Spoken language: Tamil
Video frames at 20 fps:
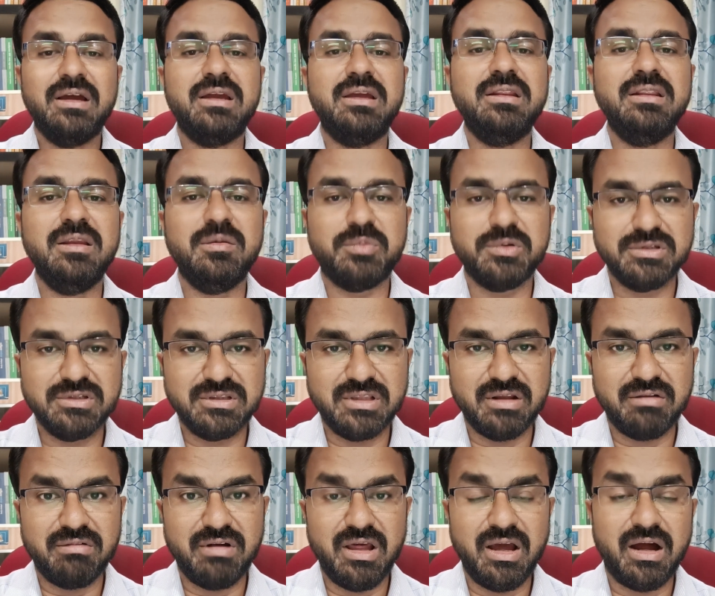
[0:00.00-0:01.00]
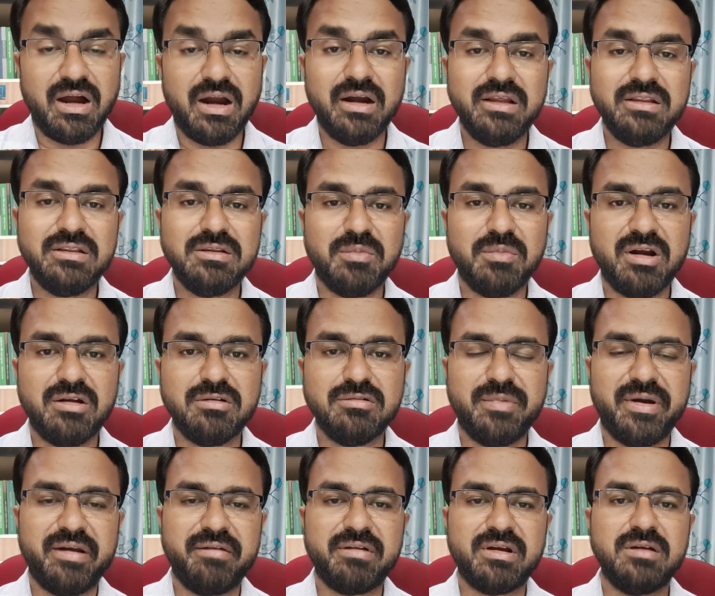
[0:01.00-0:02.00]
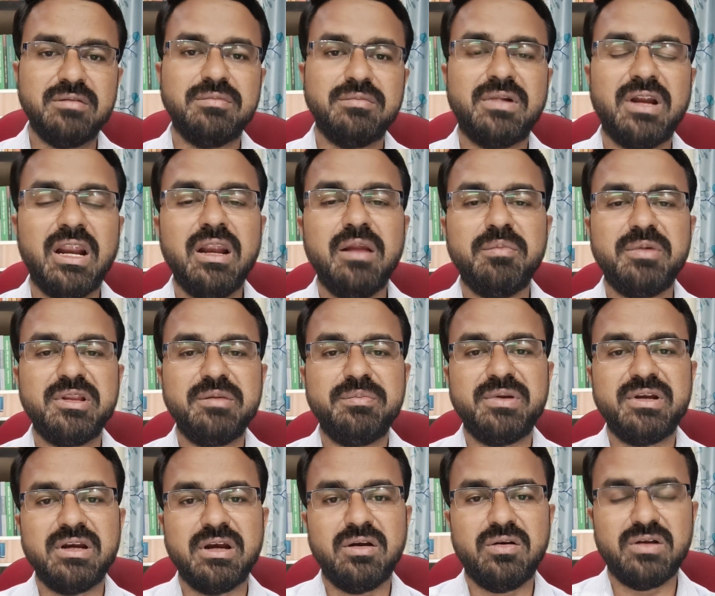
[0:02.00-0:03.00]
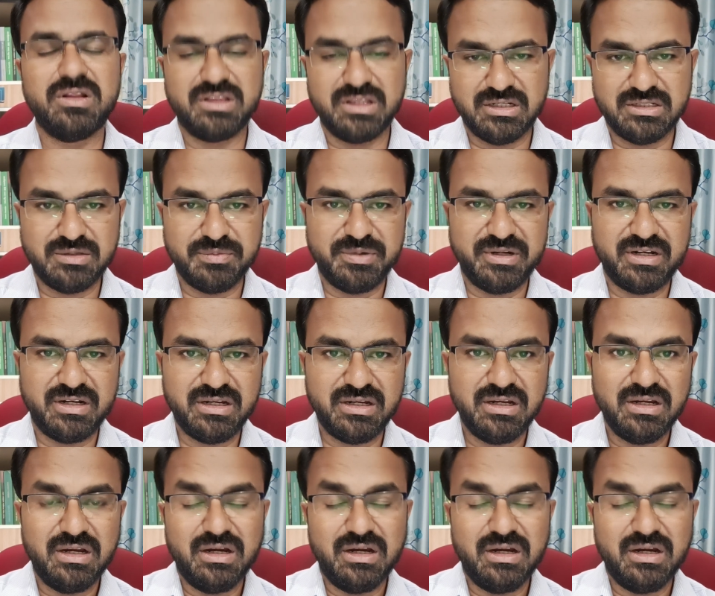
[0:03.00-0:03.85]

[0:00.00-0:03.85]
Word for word: இந்த பொதுத் தேர்வில் அனைத்து மாணவ மாணவிகளும் நல்ல மதிப்பெண்களோட தேர்ச்சி பெற்று